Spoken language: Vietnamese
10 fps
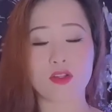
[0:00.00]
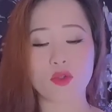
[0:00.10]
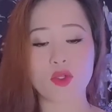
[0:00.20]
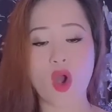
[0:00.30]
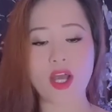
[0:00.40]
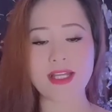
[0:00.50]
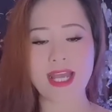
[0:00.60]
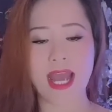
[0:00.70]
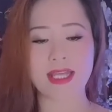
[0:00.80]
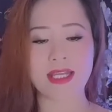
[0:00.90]
tôi đoán
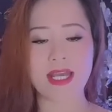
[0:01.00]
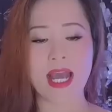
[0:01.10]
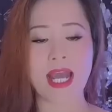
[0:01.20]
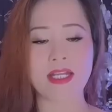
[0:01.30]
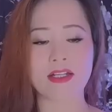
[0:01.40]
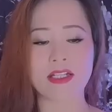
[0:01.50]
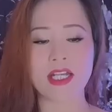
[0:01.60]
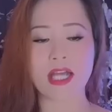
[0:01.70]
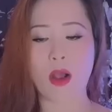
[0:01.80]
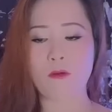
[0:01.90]
ngay hai người
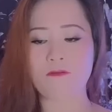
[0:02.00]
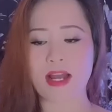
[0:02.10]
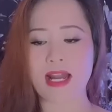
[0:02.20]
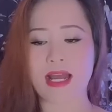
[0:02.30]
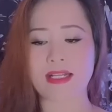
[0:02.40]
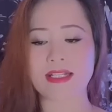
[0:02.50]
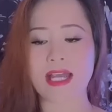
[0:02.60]
đi đầu phải là